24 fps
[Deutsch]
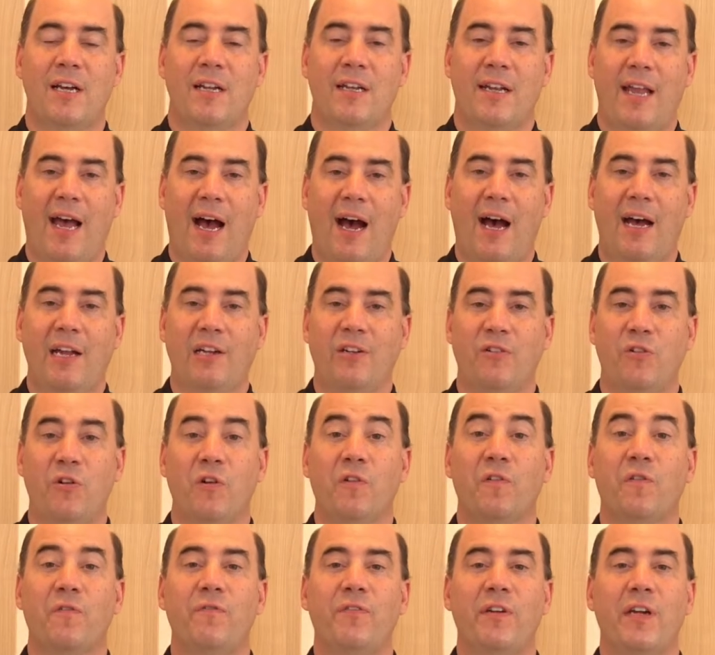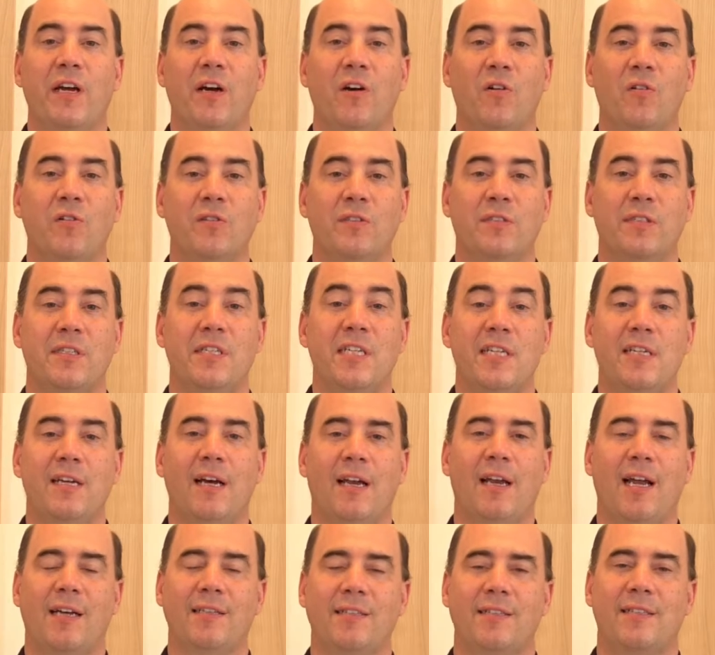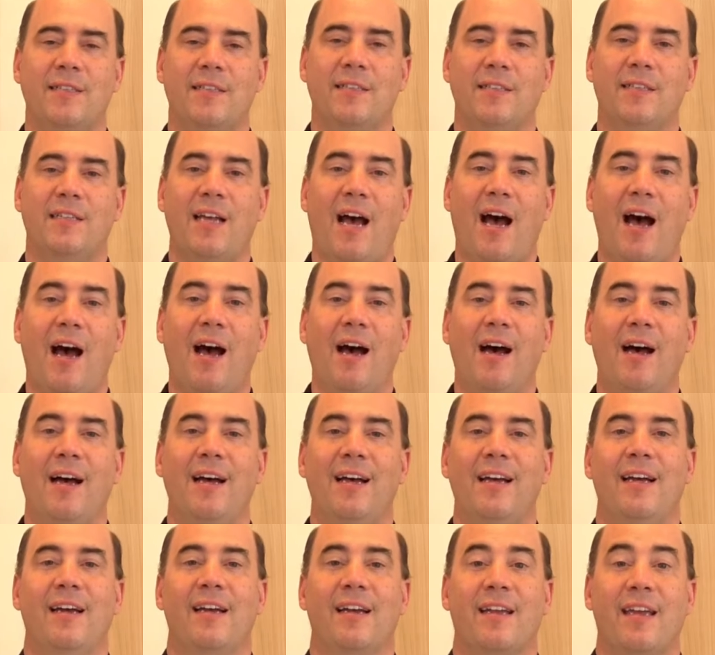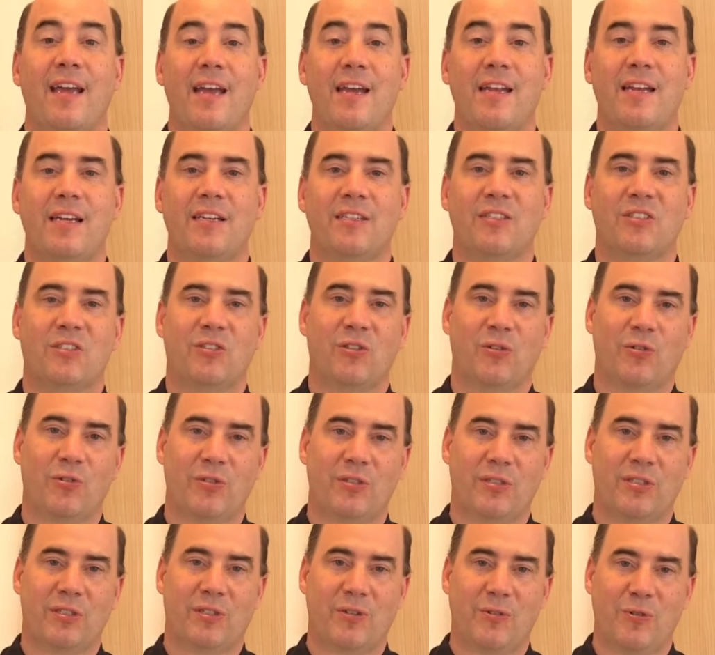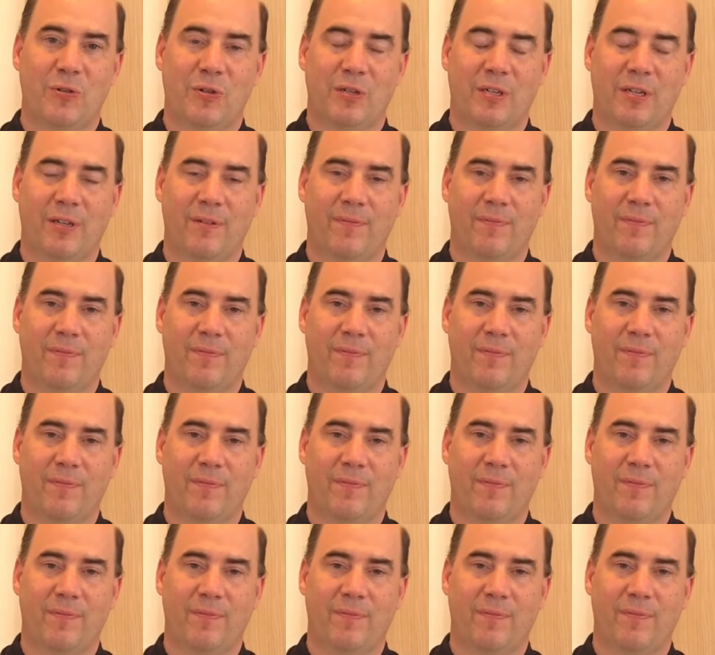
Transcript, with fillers: da dürfen wir uns niederlassen, da geht es uns gut.